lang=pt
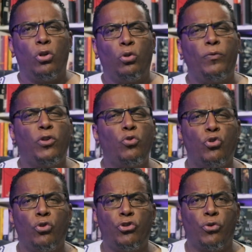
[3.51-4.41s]
No vídeo
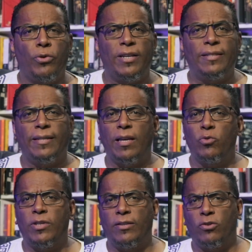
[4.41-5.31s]
de hoje
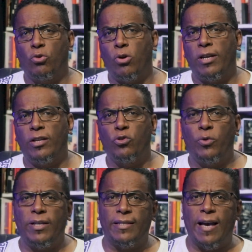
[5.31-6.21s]
conheceremos a história de um
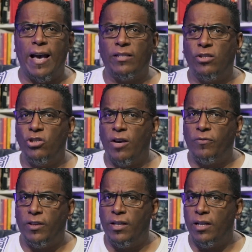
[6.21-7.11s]
resgate de
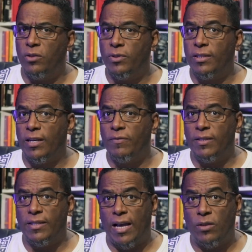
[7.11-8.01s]
africanos
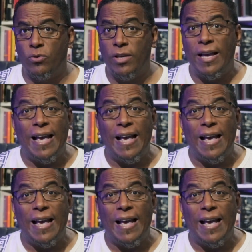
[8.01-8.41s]
escravizados